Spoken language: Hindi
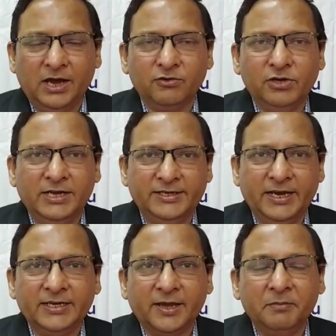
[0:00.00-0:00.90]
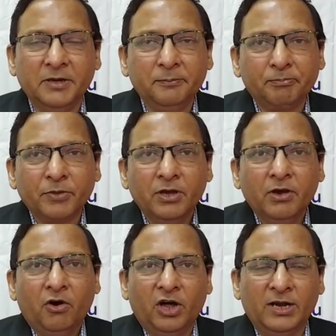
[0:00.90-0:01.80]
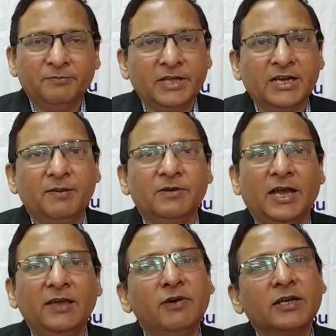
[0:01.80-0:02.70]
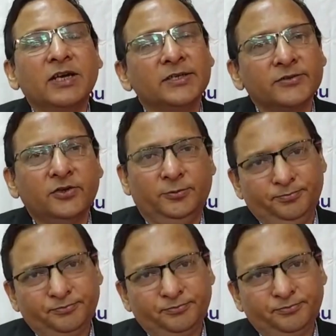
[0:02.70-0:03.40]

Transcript: से लागू है जेएनके में और अब तक हम कई वर्कर्स को